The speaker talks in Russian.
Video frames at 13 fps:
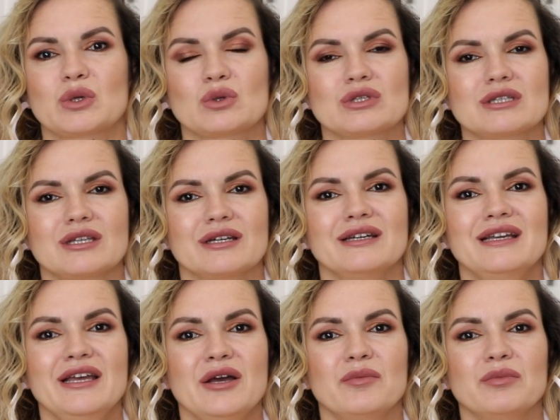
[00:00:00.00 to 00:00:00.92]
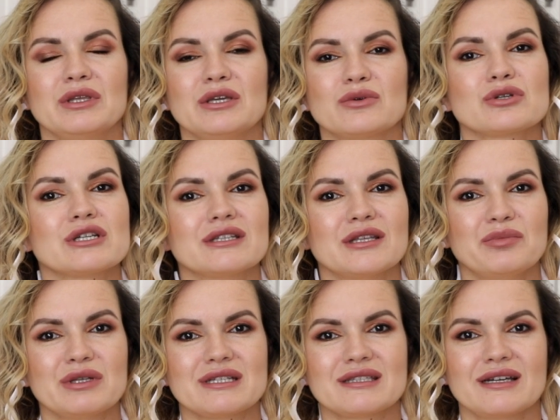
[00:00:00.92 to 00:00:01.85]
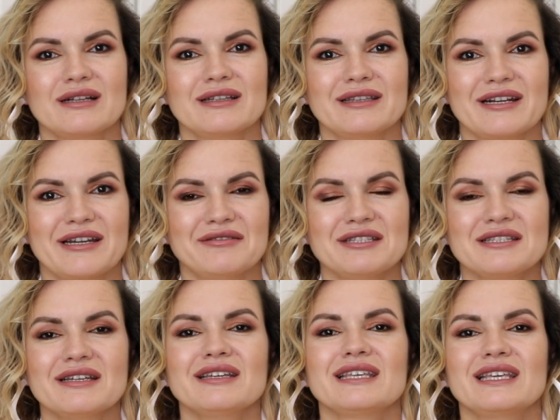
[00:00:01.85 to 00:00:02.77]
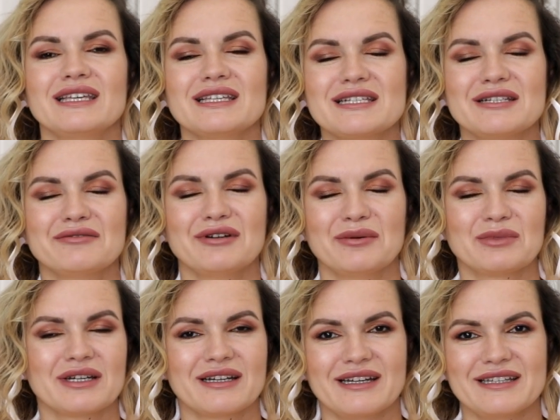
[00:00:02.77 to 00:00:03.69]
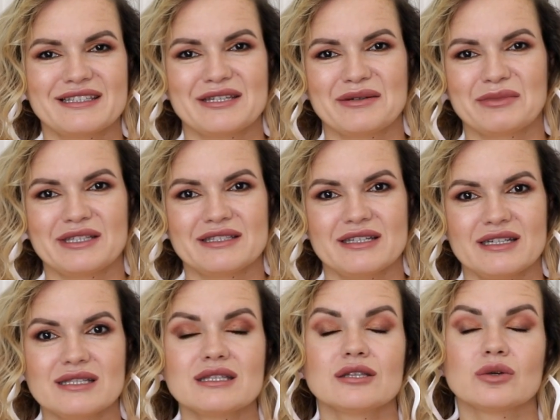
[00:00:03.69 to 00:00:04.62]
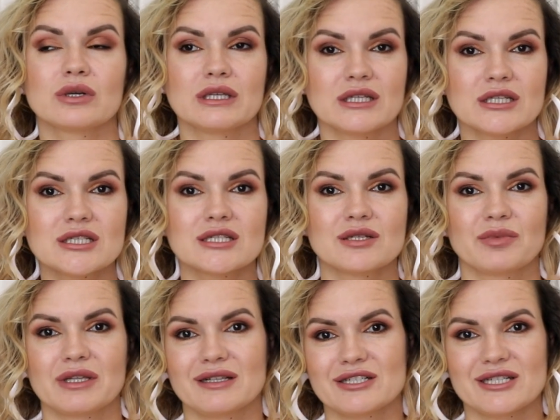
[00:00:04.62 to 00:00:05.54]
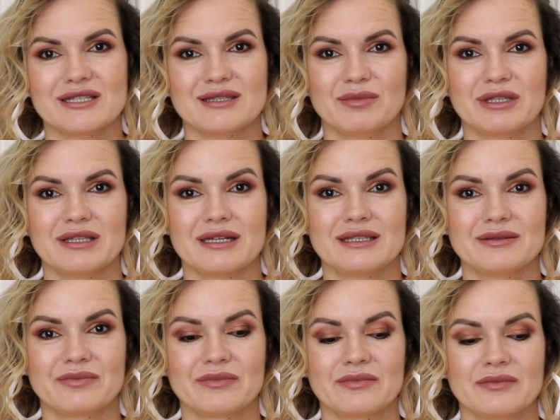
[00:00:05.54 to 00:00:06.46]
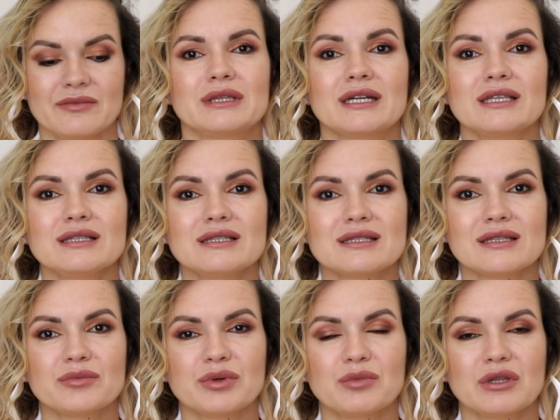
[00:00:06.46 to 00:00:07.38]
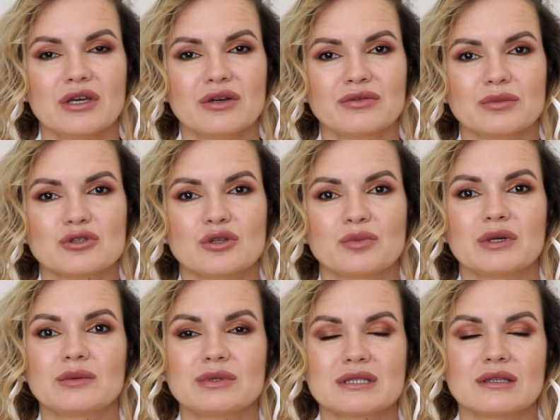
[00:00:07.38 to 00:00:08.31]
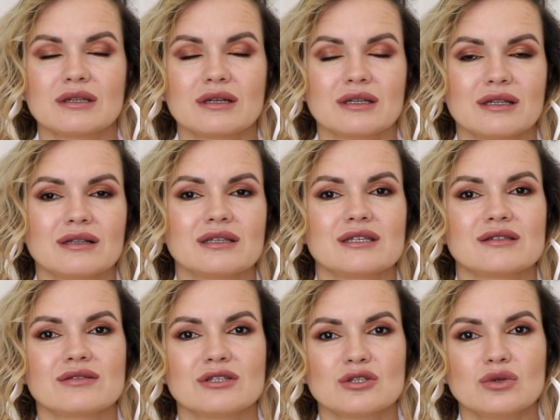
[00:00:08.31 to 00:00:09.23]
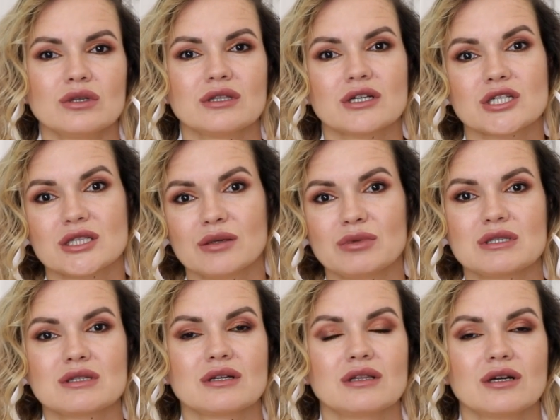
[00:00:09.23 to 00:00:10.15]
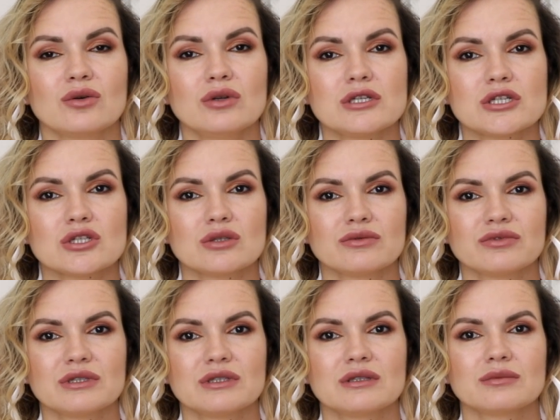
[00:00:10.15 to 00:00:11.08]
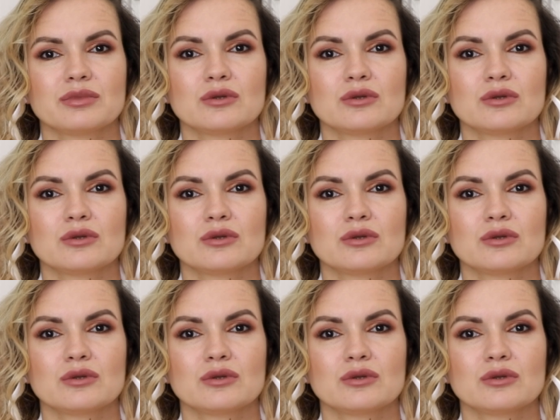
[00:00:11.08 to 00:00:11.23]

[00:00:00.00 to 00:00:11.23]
просто мне уже это перестало нравиться. Если вам такая тема интересна, то, конечно же, продолжайте смотреть. По традиции напоминаю вам, что подписка на канал есть внизу, а также там есть колокольчик, чтобы вы